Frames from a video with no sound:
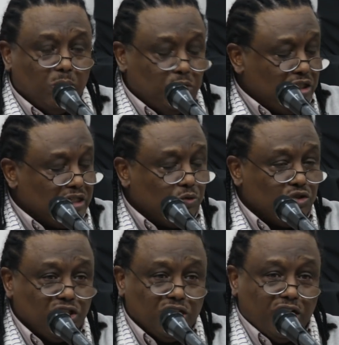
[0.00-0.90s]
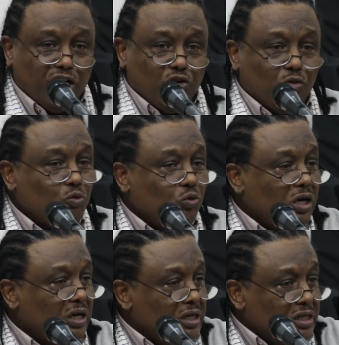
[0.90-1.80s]
من 99 إلى اليوم
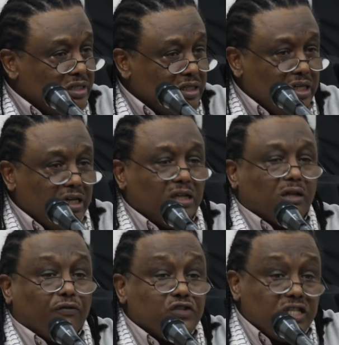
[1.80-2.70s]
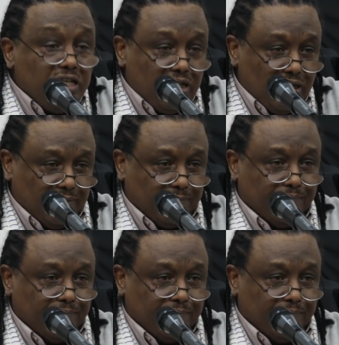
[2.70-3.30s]
هو سجل تفصيلي